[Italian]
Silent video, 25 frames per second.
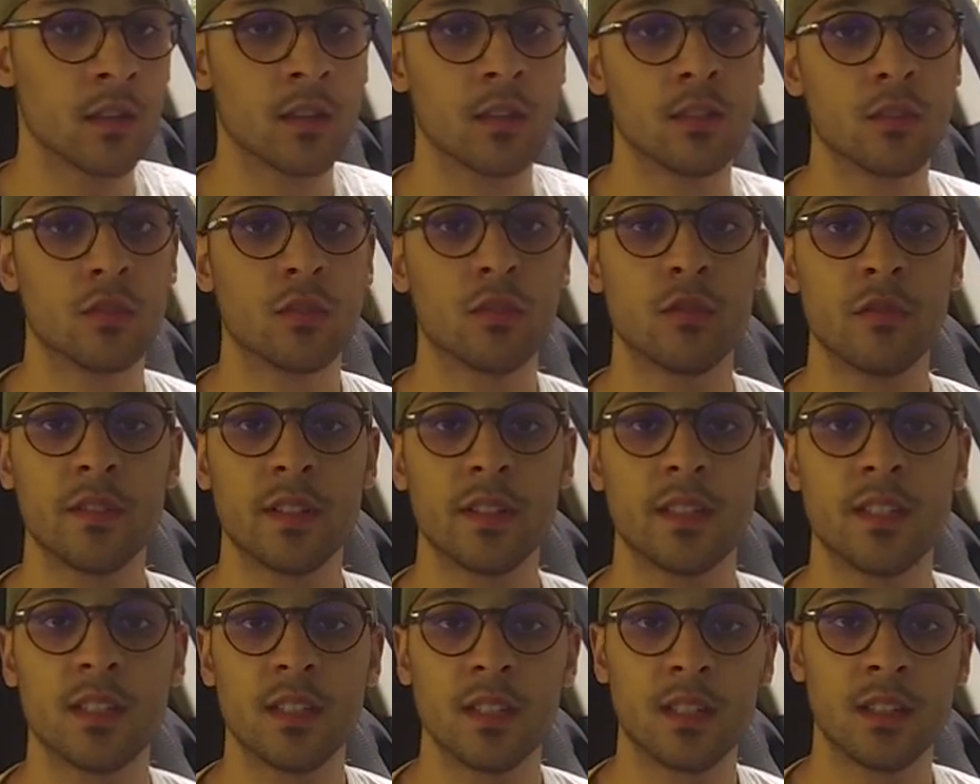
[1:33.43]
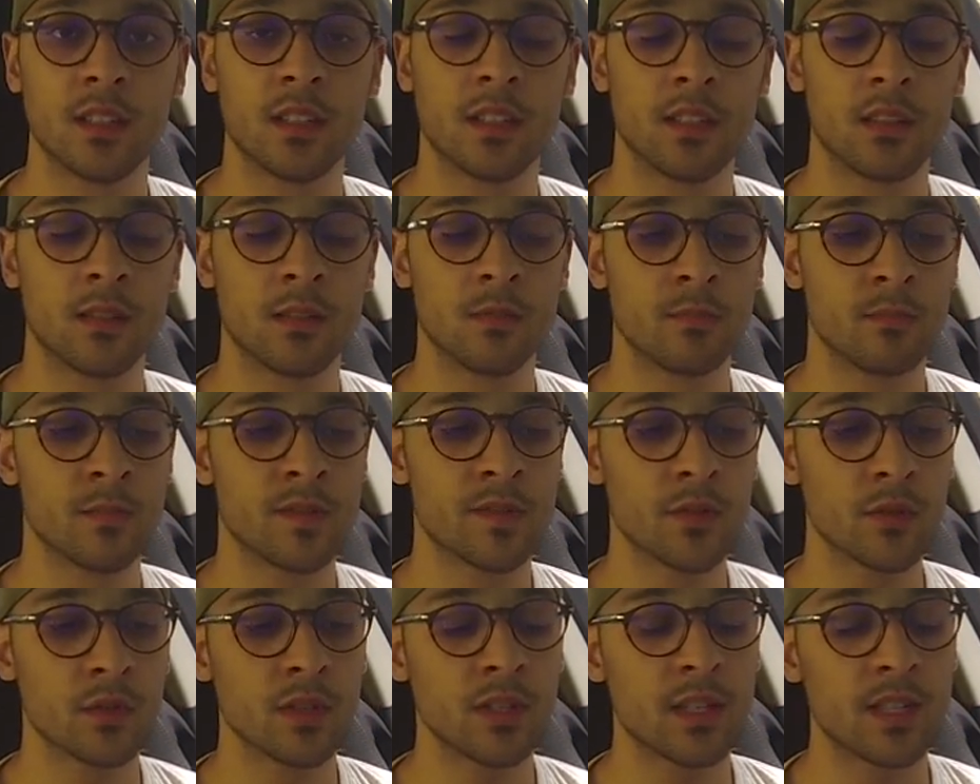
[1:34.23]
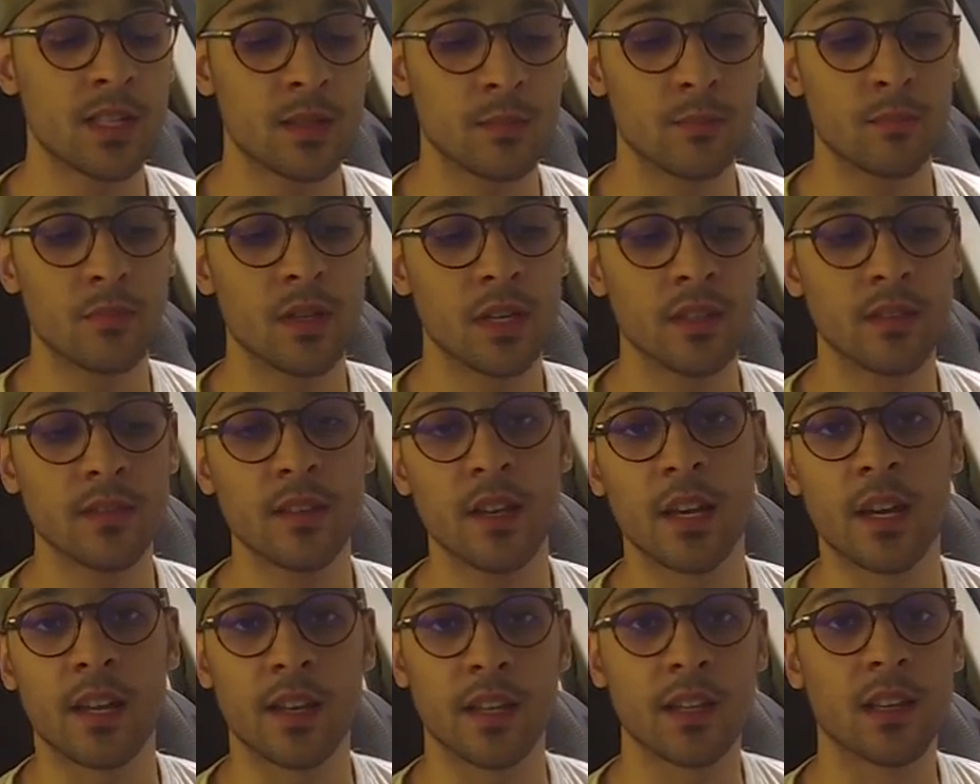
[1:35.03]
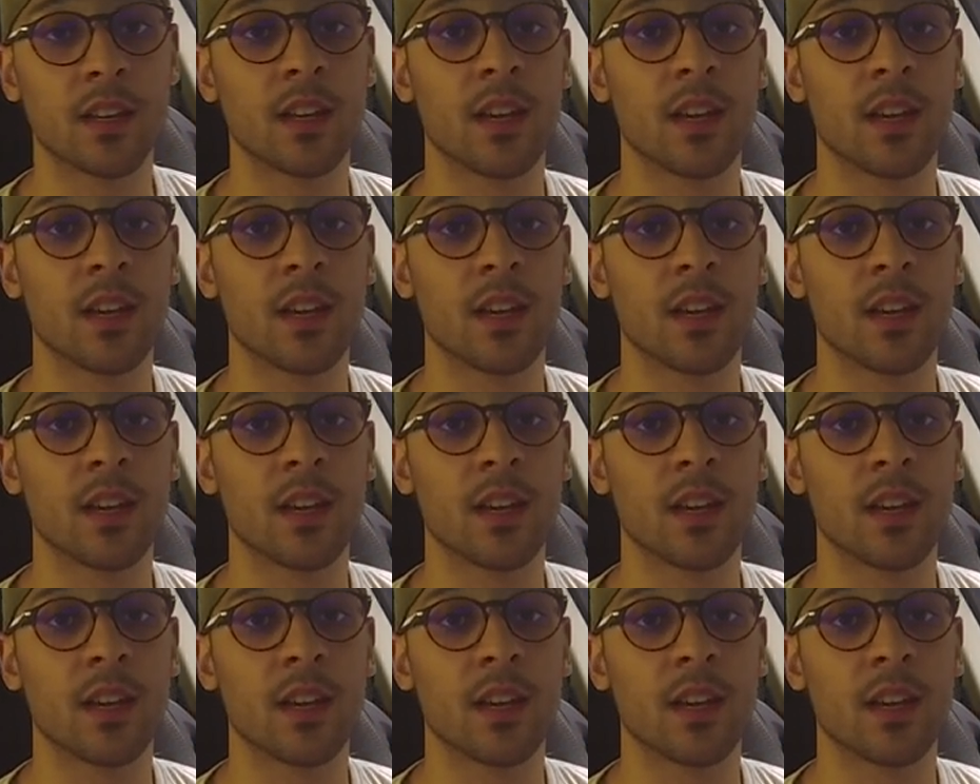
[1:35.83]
dovete bisognerebbe andare